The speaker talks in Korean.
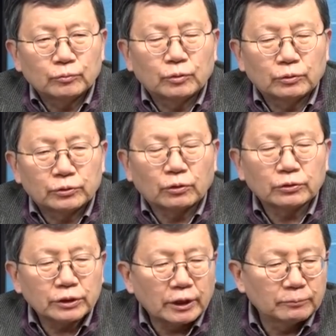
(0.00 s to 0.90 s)
어,
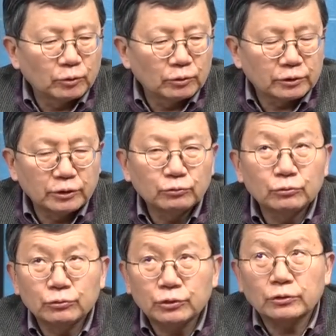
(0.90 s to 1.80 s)
정찰, 뭐
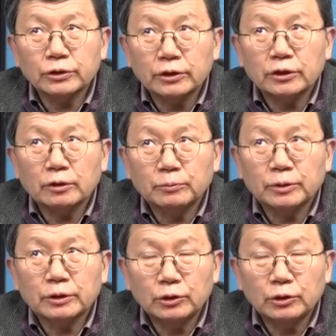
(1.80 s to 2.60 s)
기후 정찰이라기보다